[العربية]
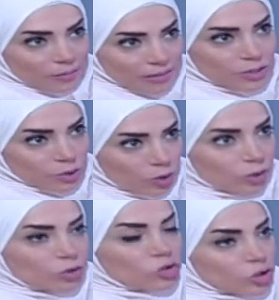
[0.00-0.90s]
بس
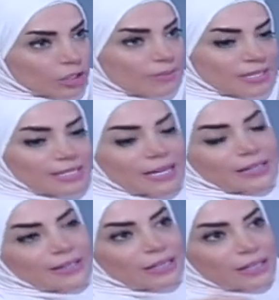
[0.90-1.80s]
هون شيء بس اذا
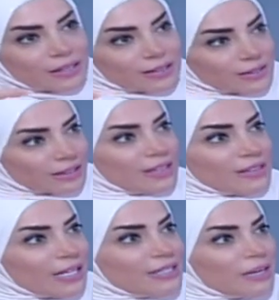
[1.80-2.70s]

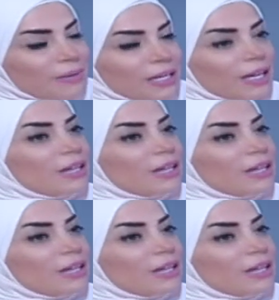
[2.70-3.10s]
طلعتي لبرا آه.